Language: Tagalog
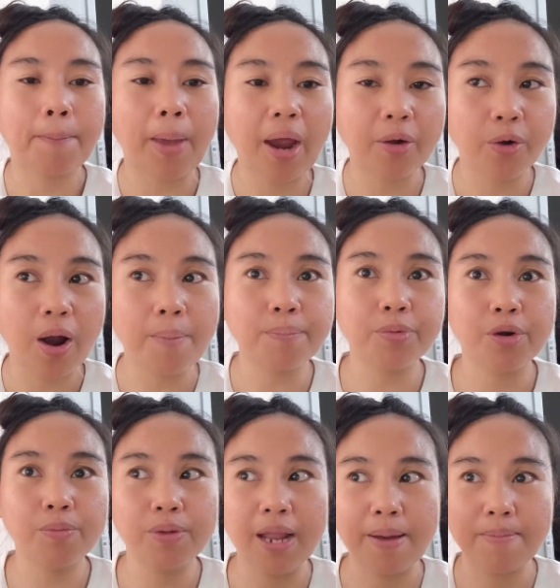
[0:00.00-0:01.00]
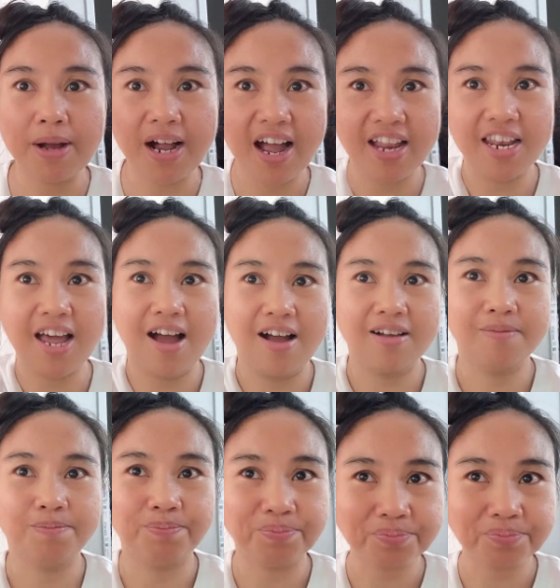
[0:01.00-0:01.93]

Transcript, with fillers: Pero ang problema nga lang,